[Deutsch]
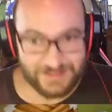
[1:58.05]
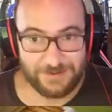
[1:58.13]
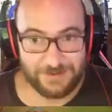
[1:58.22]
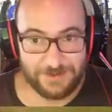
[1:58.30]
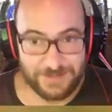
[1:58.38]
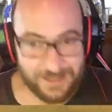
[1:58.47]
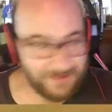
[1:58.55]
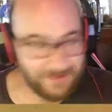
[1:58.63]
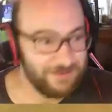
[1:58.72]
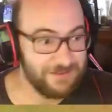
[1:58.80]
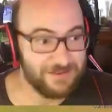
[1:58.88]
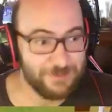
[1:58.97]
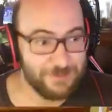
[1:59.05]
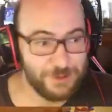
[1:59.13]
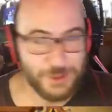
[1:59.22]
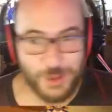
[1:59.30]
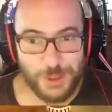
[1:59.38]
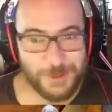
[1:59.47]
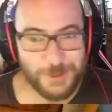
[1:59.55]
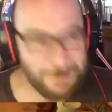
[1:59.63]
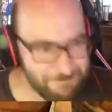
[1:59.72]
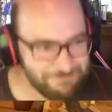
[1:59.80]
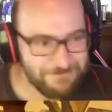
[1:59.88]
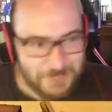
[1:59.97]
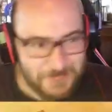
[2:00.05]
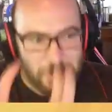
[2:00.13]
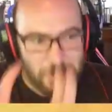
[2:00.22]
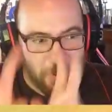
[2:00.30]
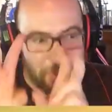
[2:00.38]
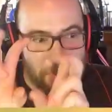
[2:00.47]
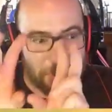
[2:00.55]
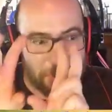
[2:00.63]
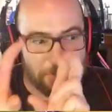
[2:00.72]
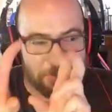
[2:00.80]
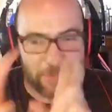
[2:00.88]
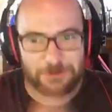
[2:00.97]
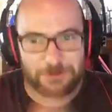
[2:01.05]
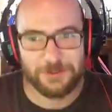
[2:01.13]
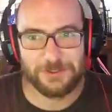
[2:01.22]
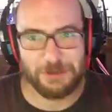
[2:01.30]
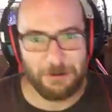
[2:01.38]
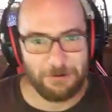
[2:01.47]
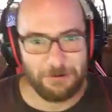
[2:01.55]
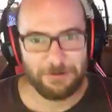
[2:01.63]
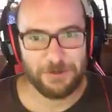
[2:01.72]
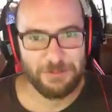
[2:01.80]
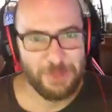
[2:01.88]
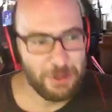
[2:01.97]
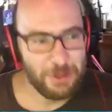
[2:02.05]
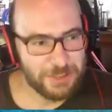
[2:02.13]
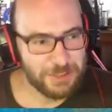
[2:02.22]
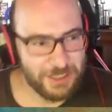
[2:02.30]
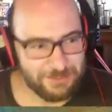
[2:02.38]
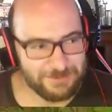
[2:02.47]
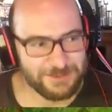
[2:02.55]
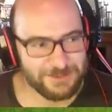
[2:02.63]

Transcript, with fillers: So, das ist natürlich, das ist natürlich auch eine Möglichkeit,